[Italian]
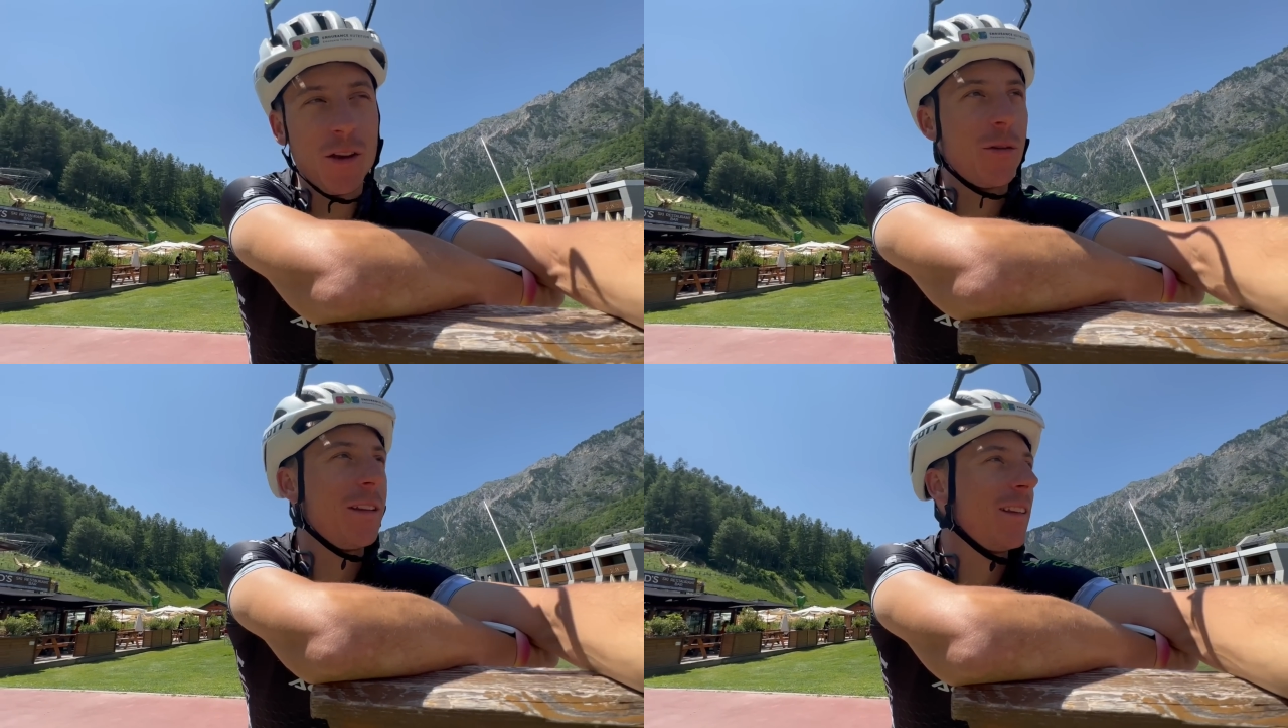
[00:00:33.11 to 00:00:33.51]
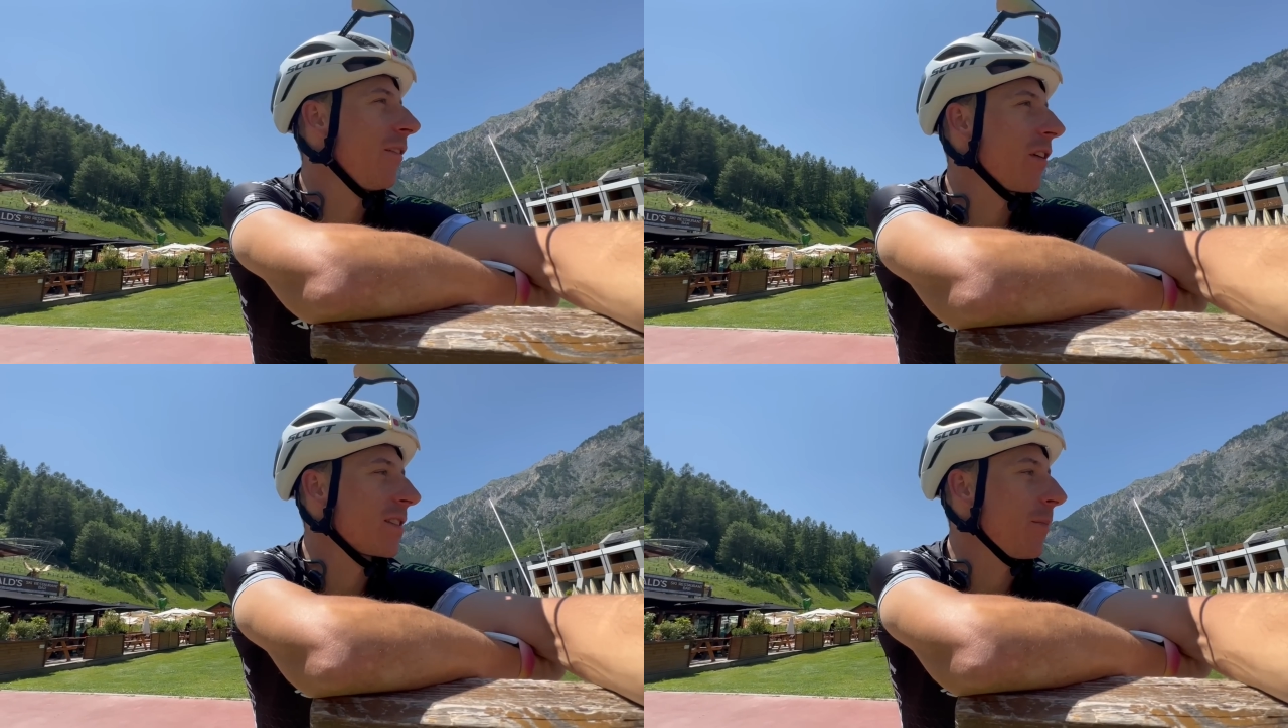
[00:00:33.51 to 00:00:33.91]
quindi
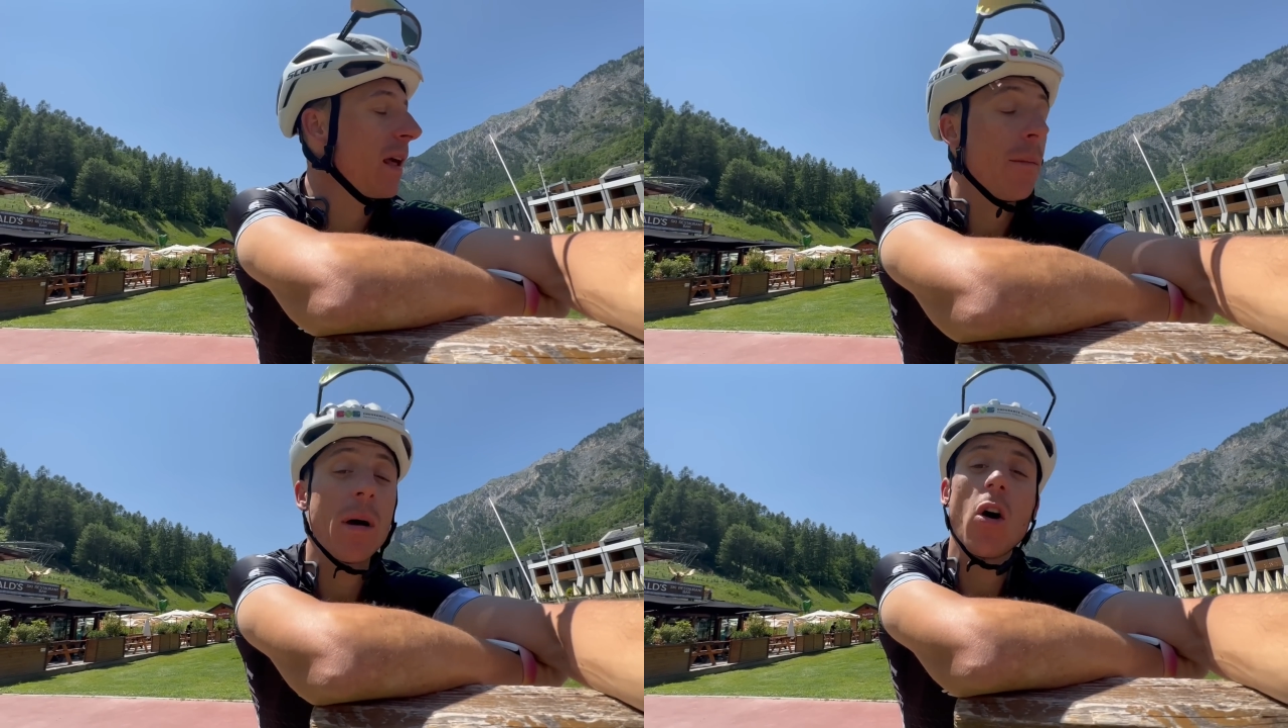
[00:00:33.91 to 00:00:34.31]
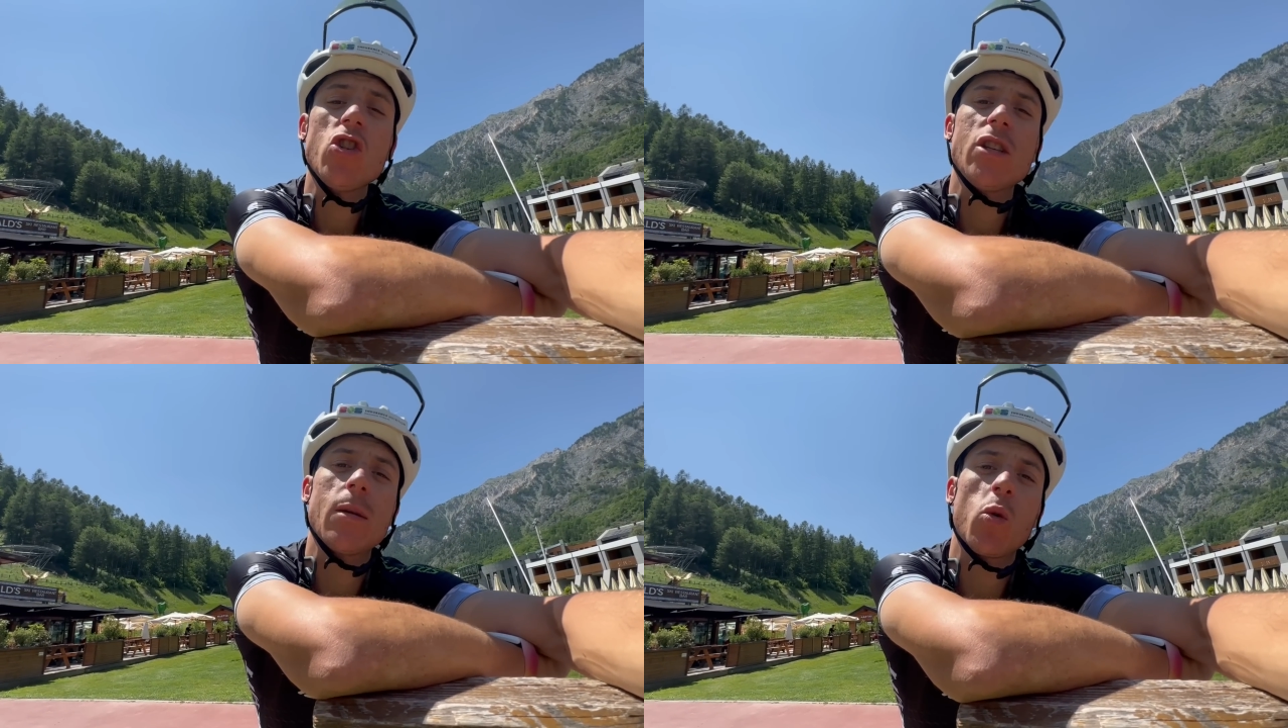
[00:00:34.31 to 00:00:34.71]
farò sapere, ma
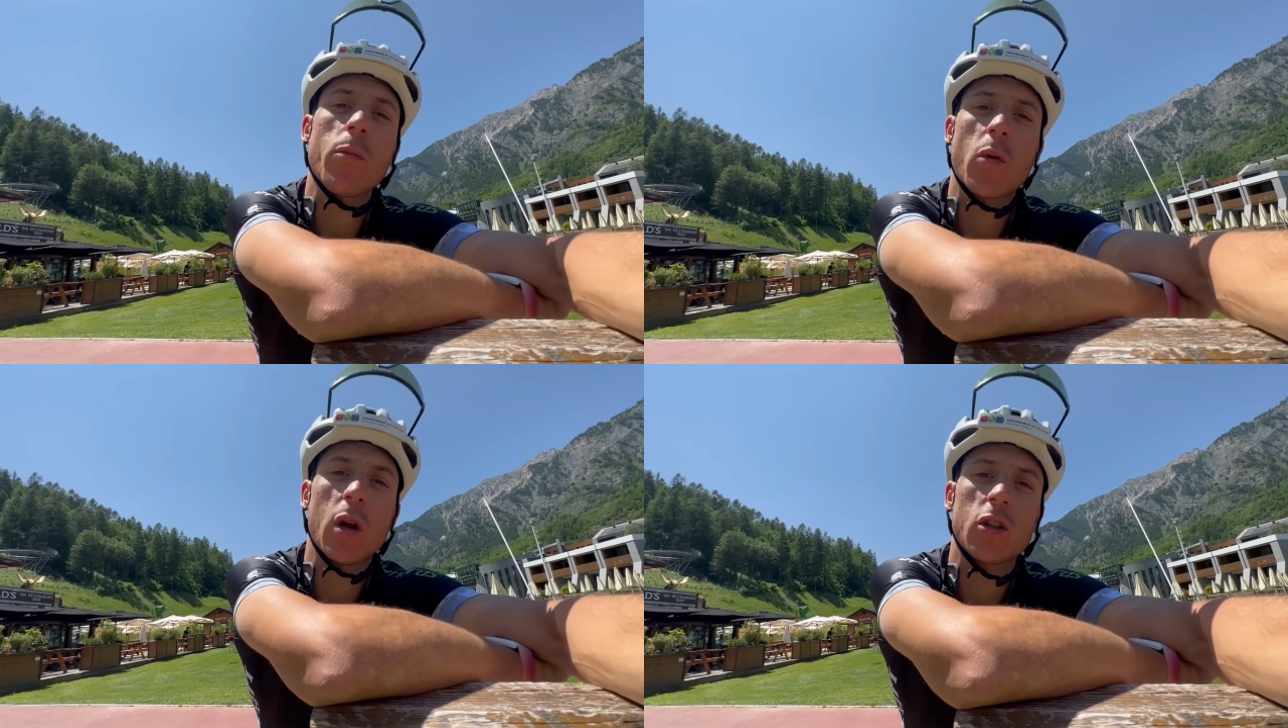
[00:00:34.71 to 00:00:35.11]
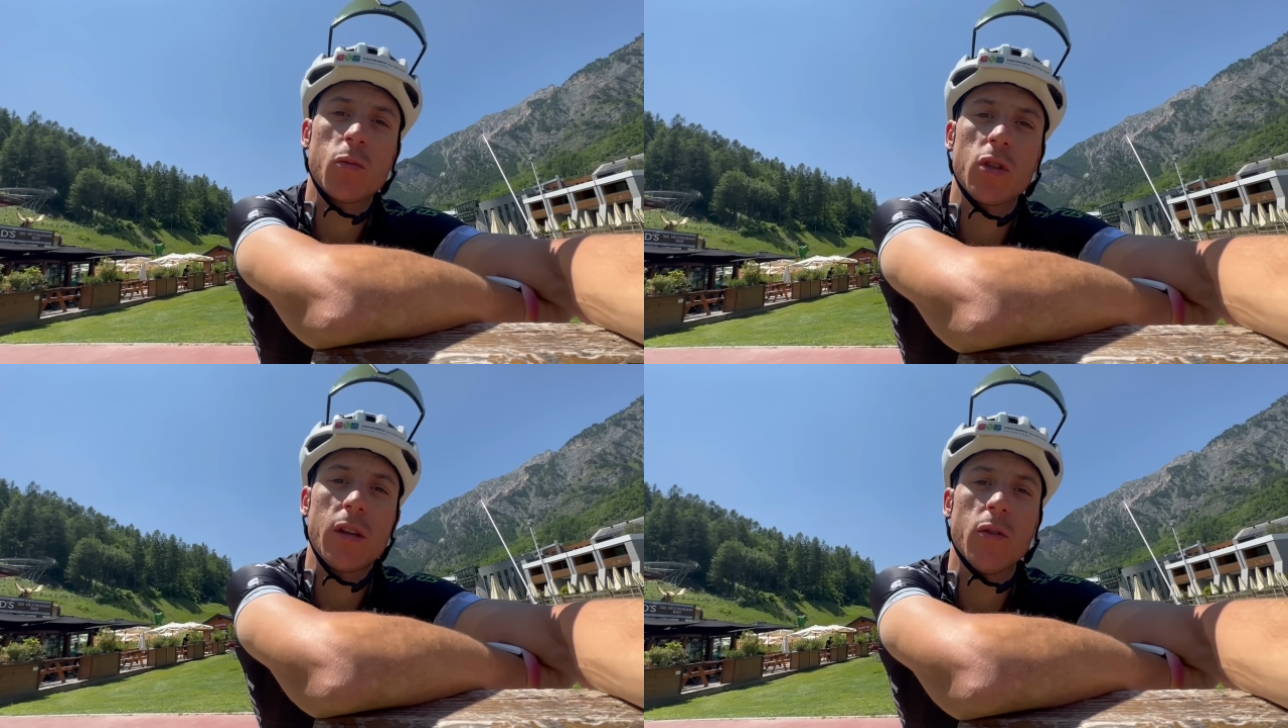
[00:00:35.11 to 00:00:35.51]
oggi siamo qui per un altro
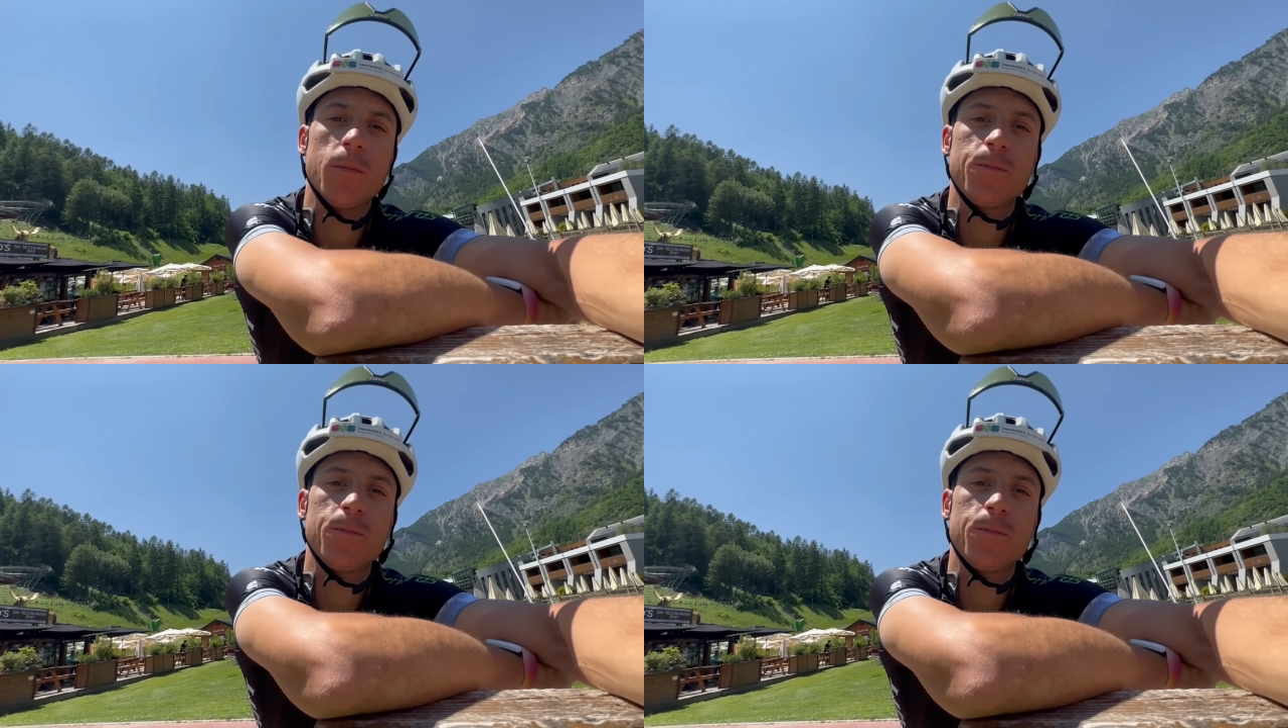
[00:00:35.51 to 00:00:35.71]
motivo.